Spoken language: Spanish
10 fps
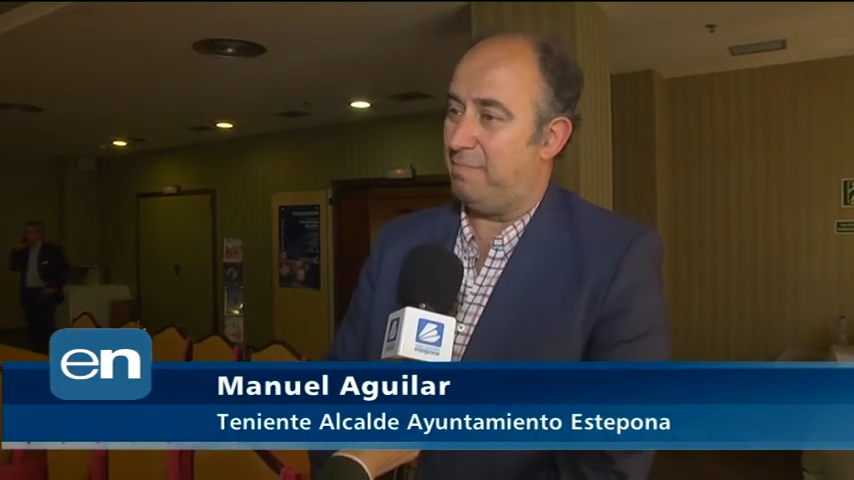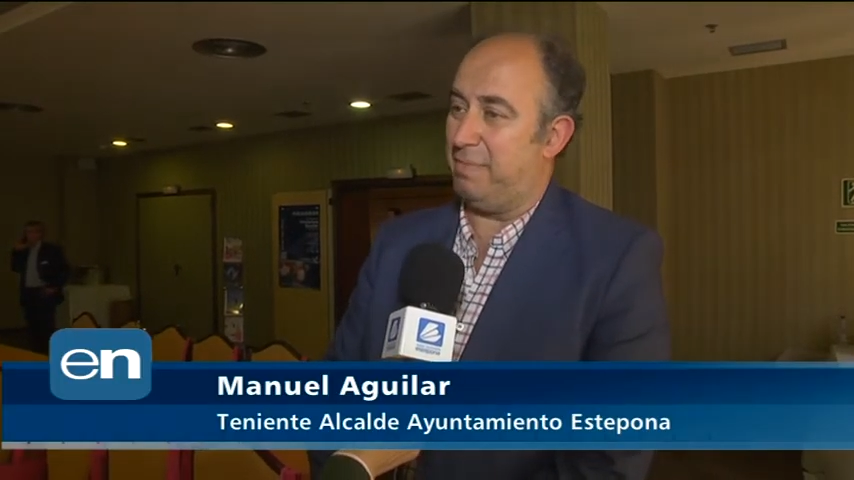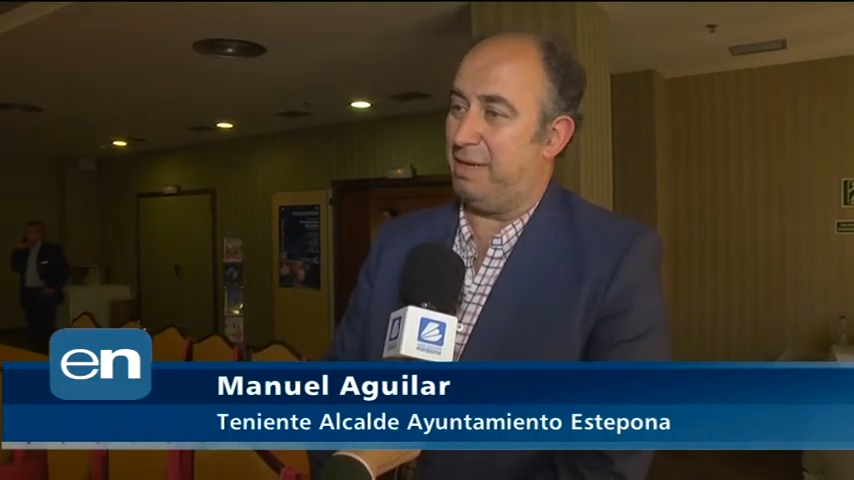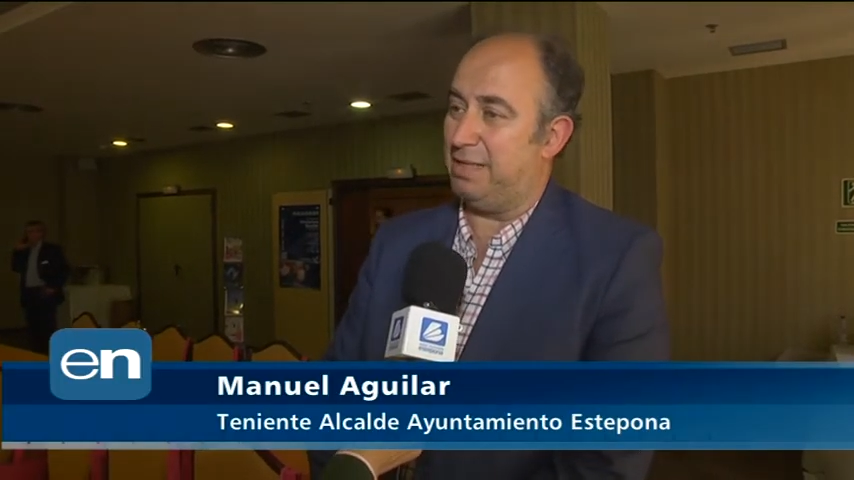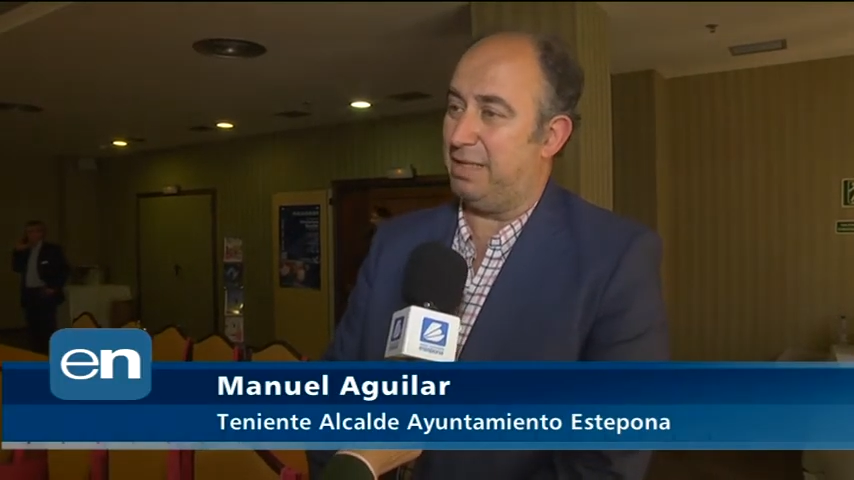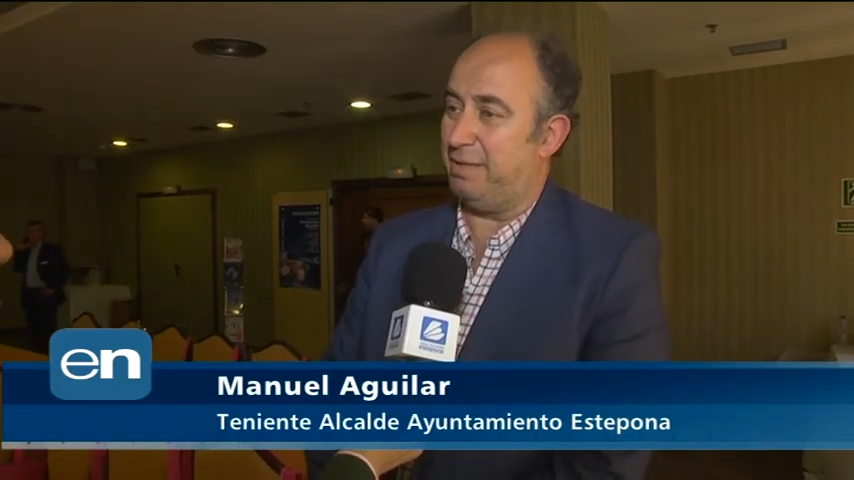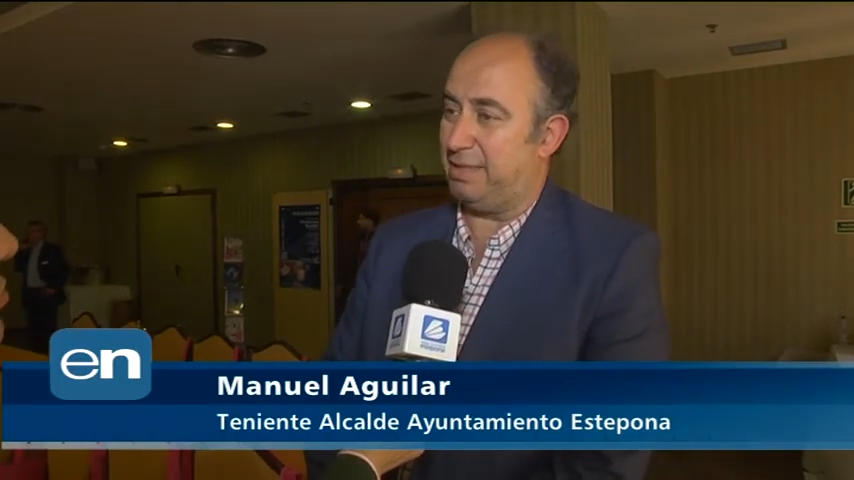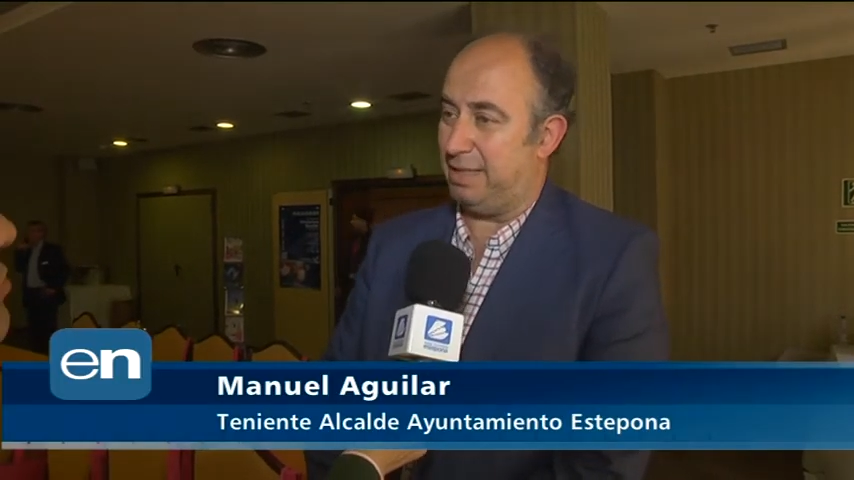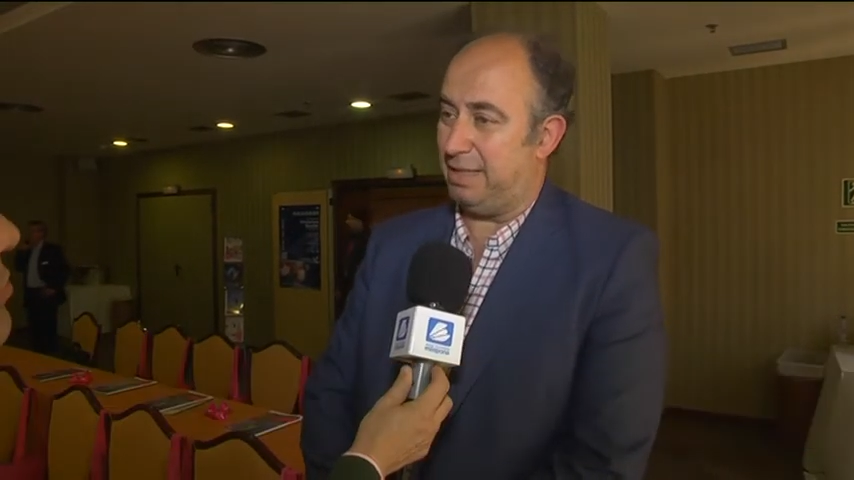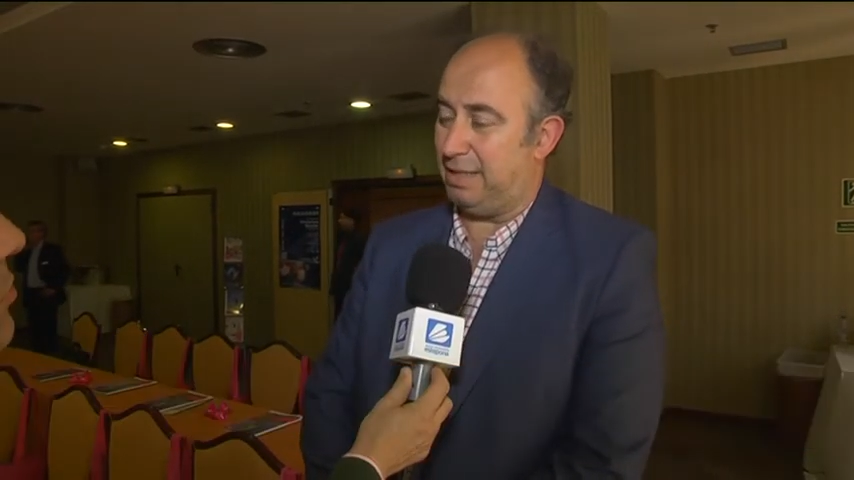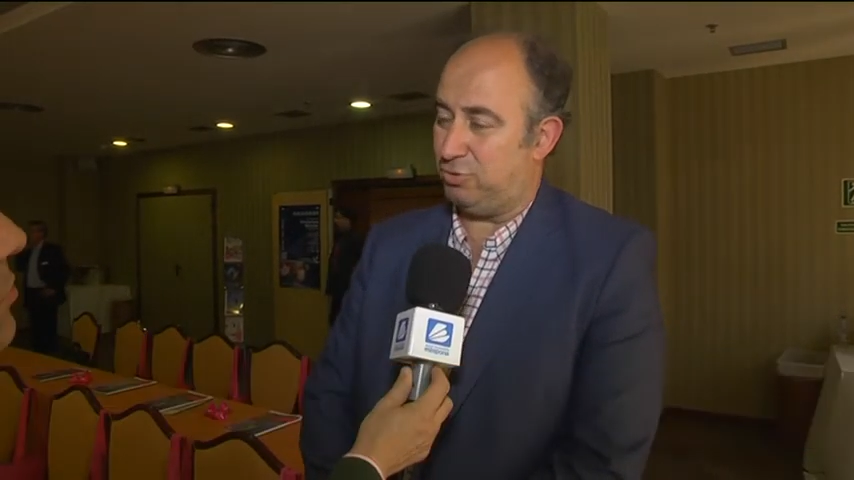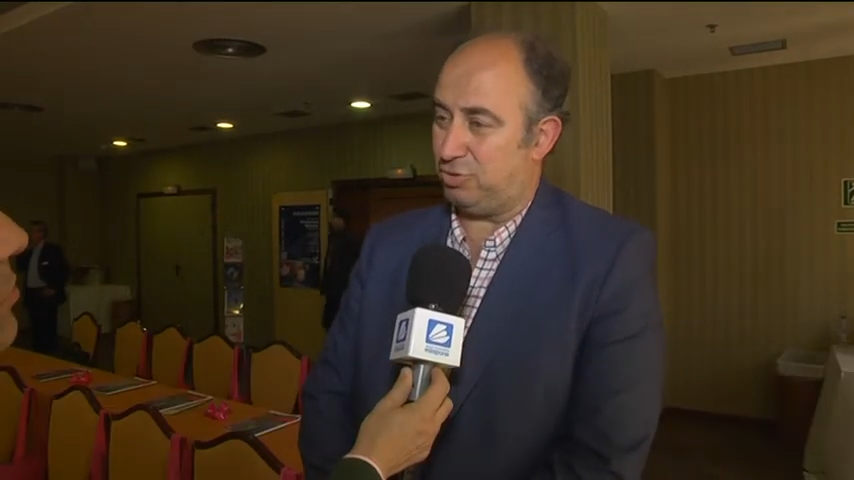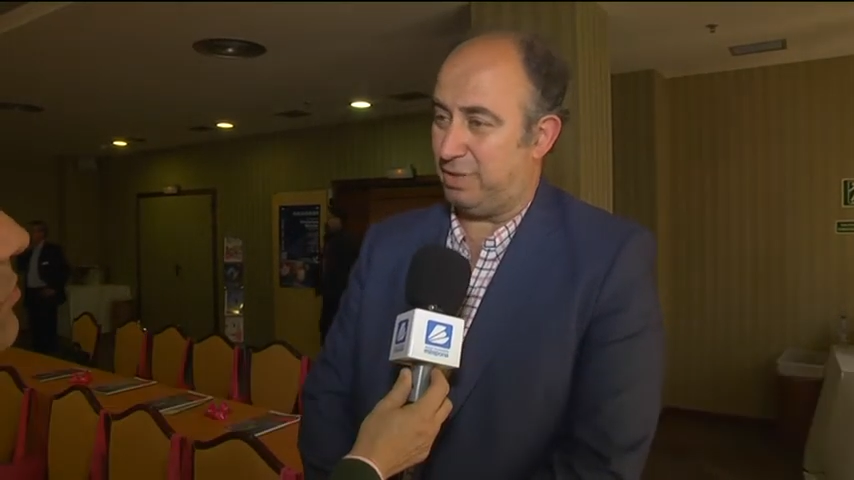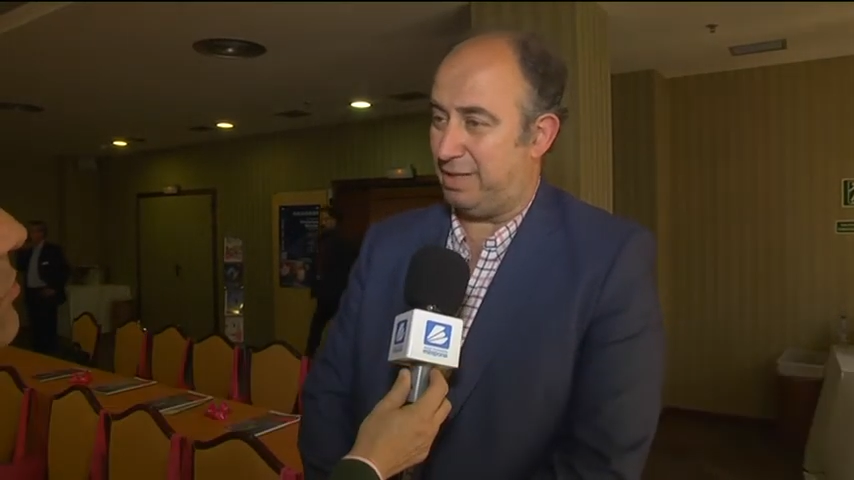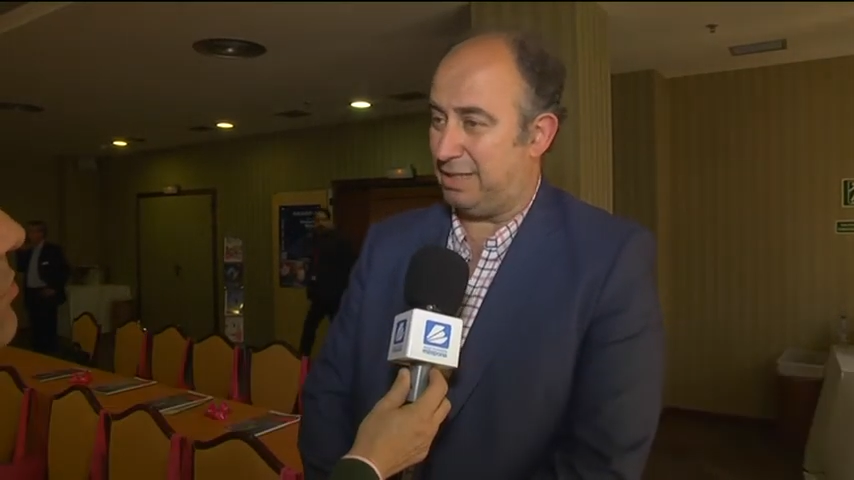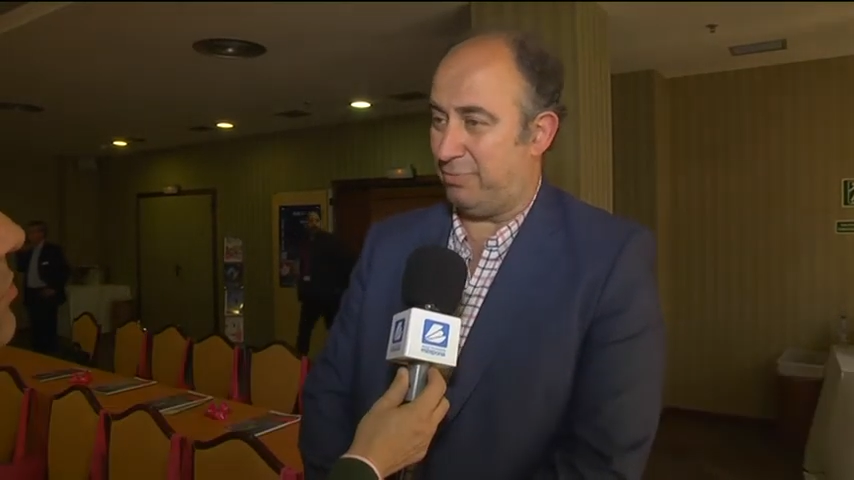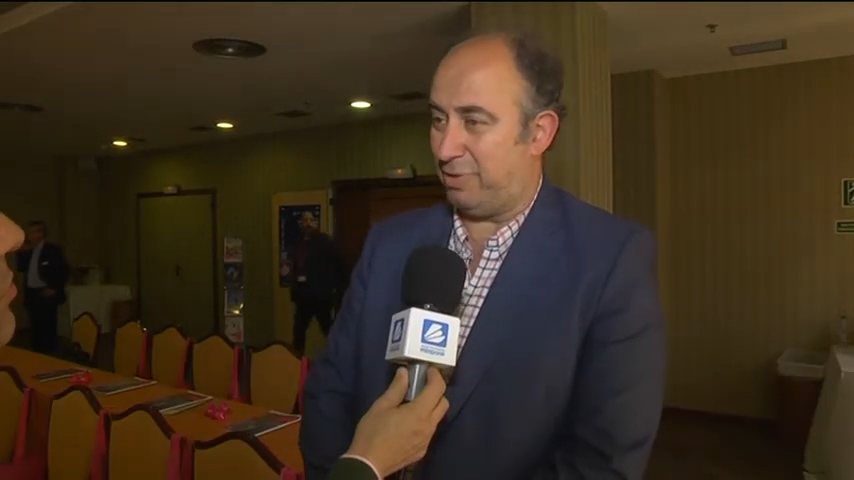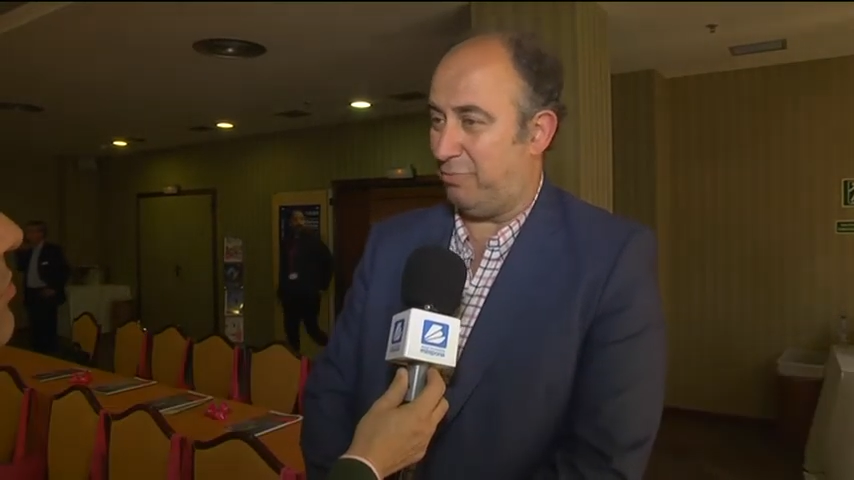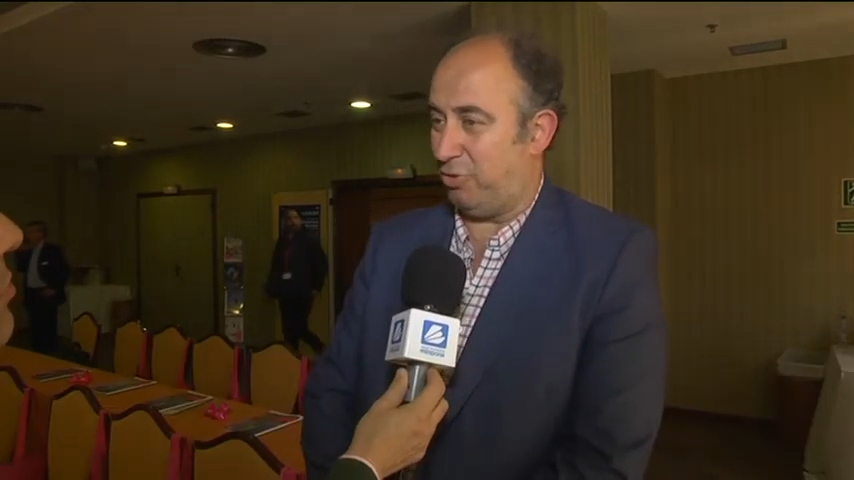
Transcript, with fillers: permanentemente en su sede en Estepona,